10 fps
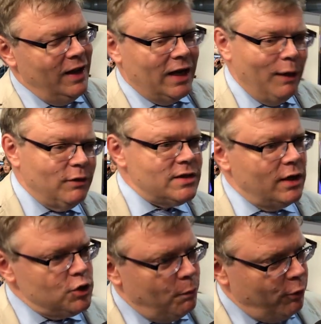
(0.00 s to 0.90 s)
Da gibt es
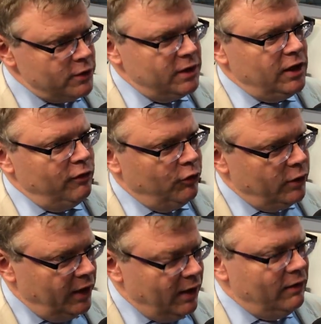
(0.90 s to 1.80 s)
also positive
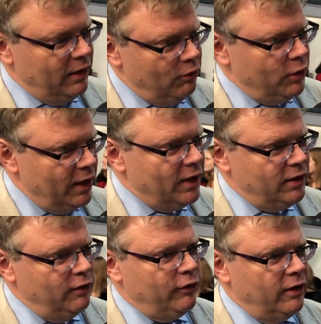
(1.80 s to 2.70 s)
äh, und
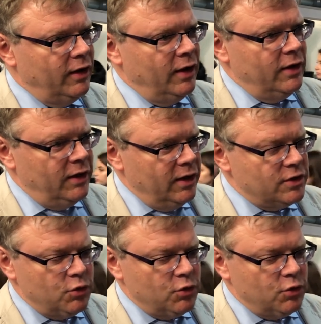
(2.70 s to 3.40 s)
negative Dinge